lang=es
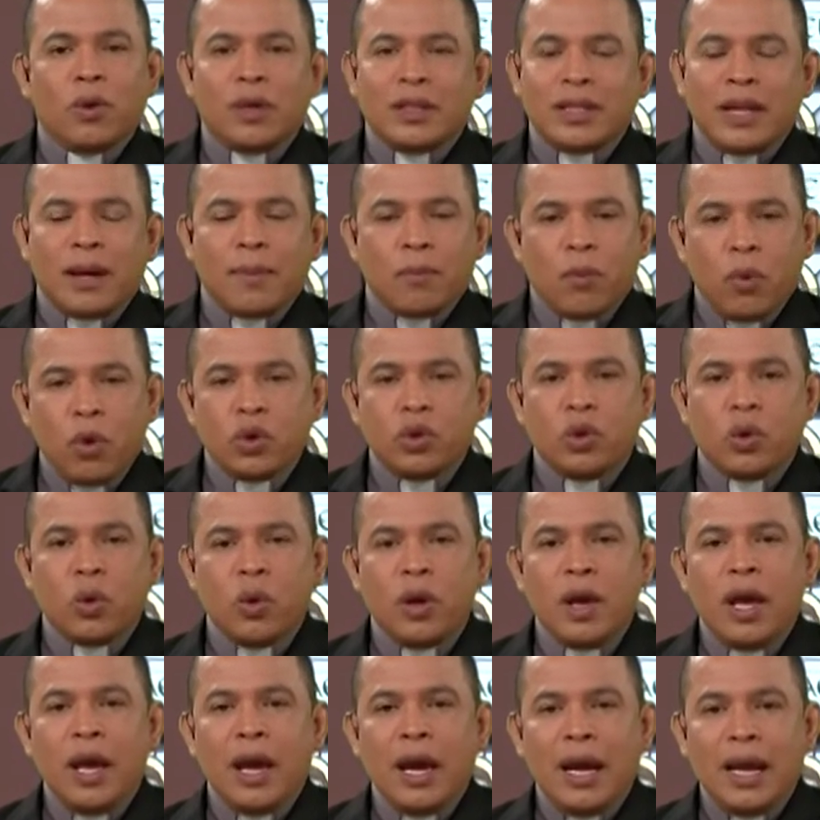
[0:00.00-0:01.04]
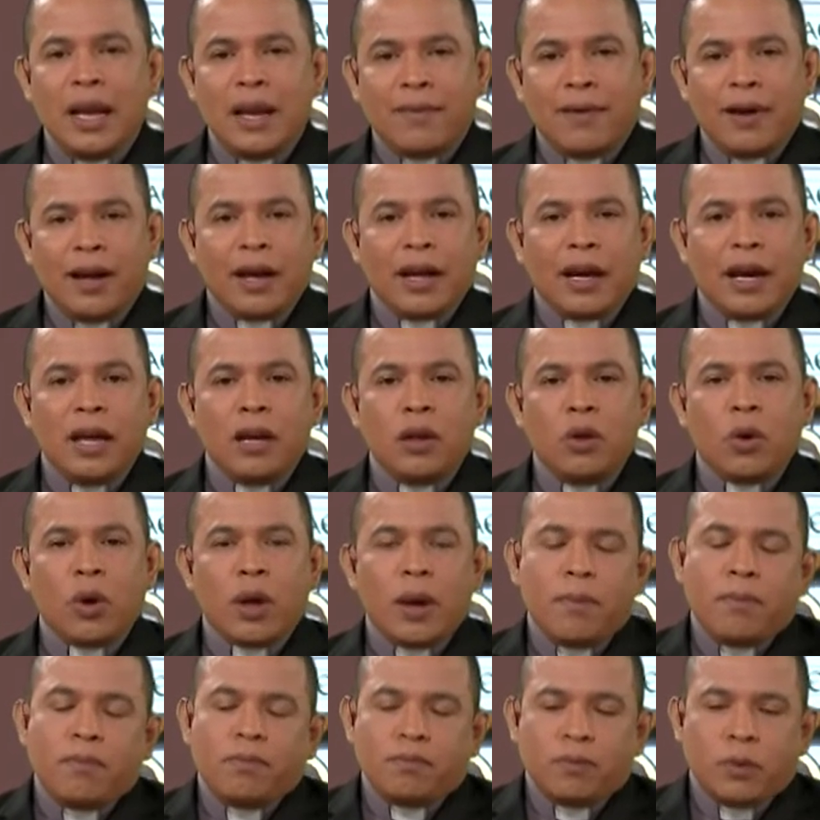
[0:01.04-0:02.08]
¿no? Es hermoso el Evangelio
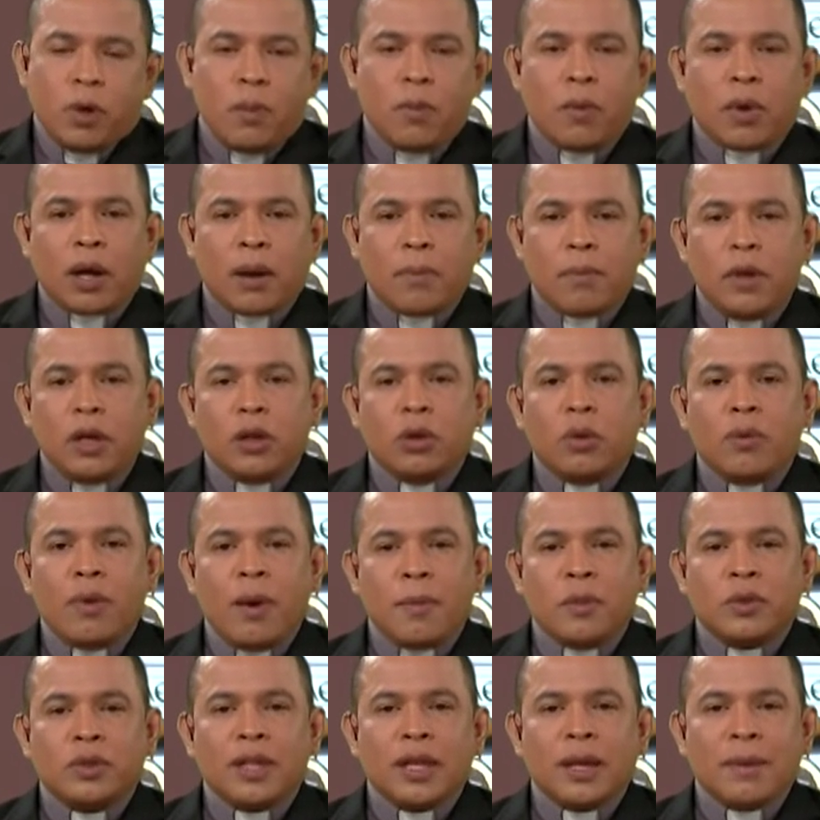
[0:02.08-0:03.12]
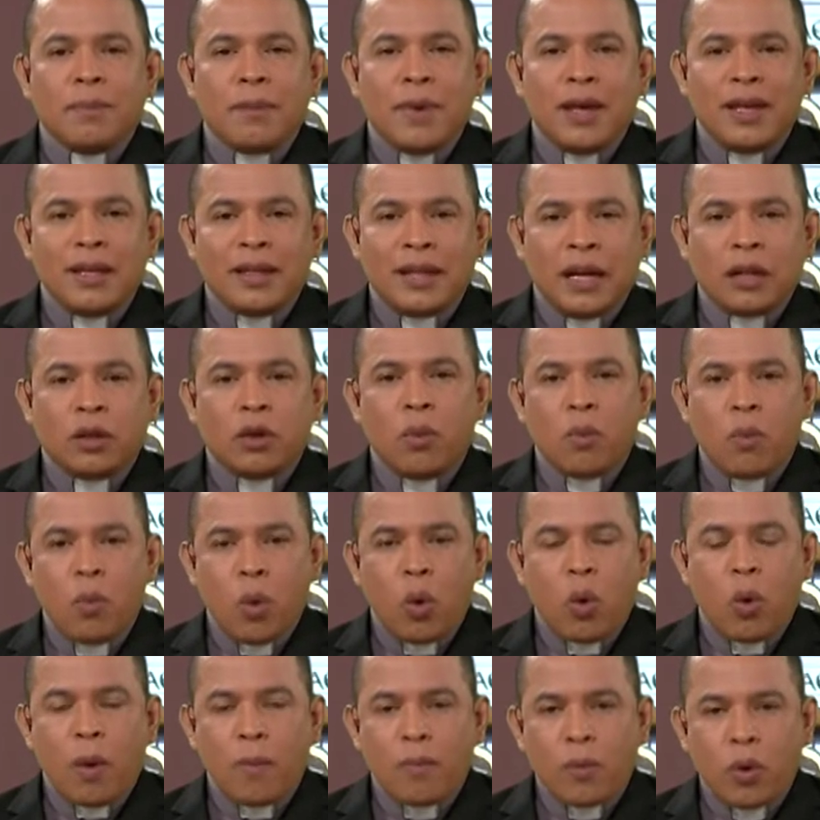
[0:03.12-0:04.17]
que como repito, vamos a ir meditando
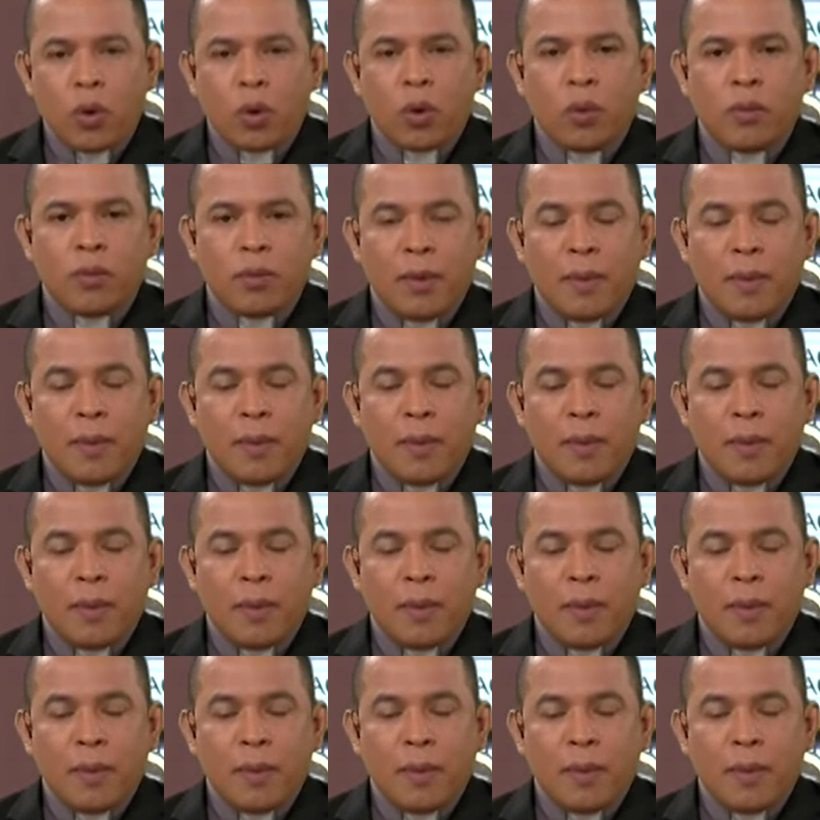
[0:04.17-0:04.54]
poco a poco.